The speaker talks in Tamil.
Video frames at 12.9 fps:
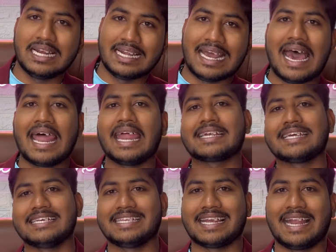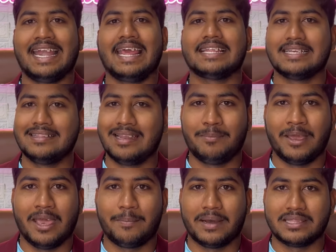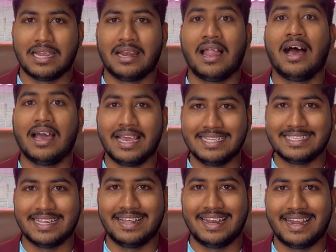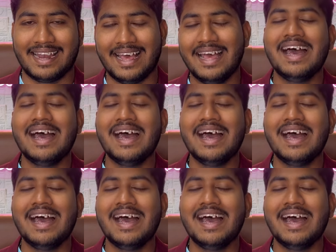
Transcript: டைரெக்டாக செகண்ட் இயர் சேர்ந்துருப்பீங்க பார்த்தீங்களா இன்ஜினியரிங்கில்